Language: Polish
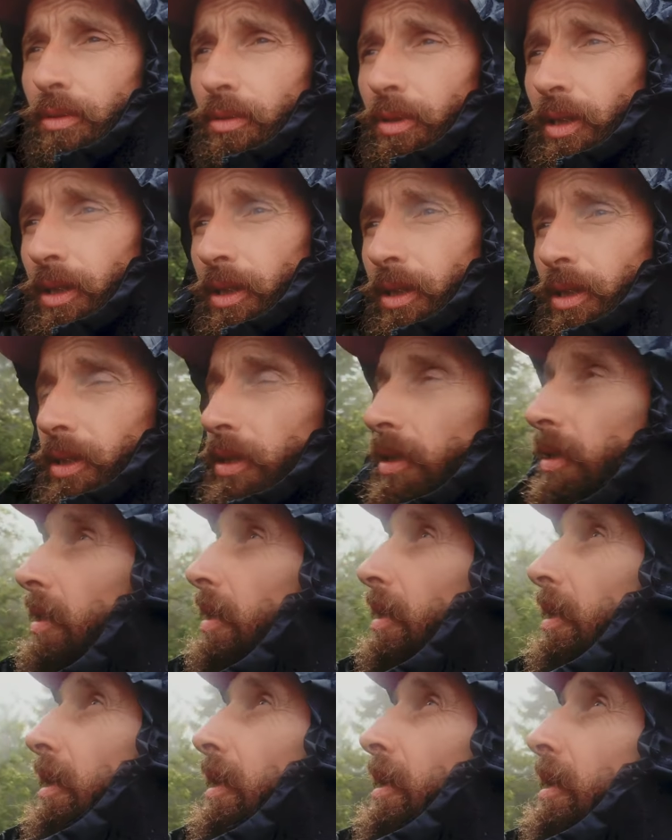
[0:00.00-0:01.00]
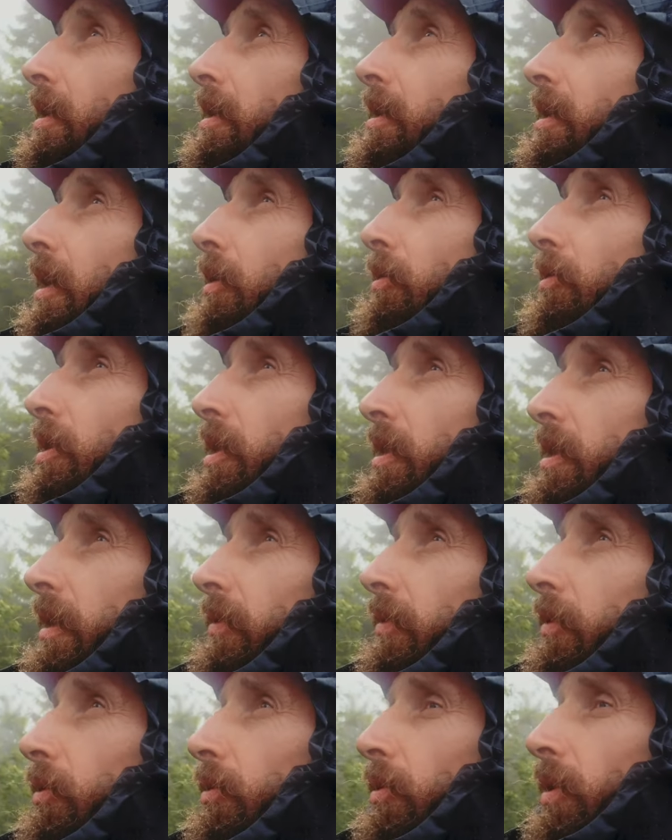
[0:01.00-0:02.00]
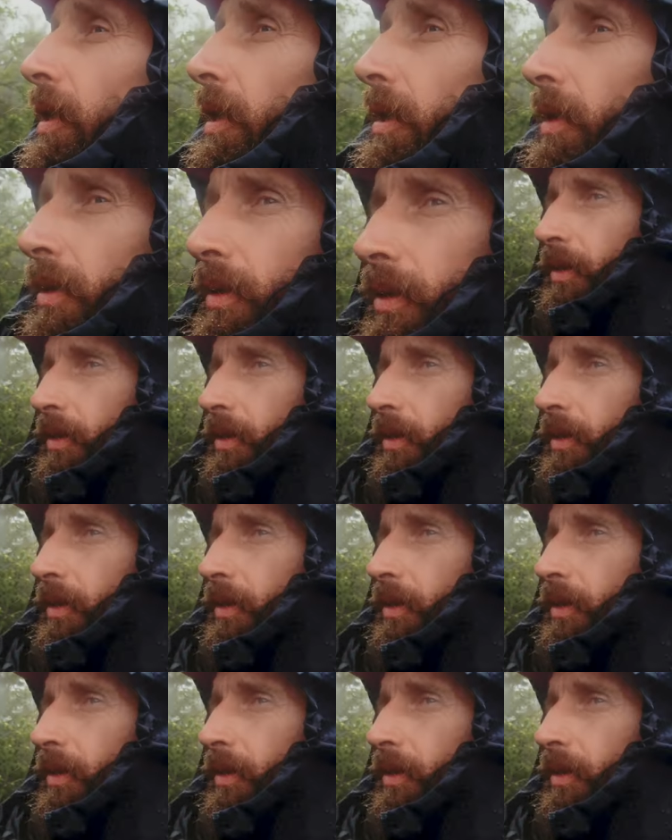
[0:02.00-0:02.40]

Tutaj gdzieś cały czas nawołuje.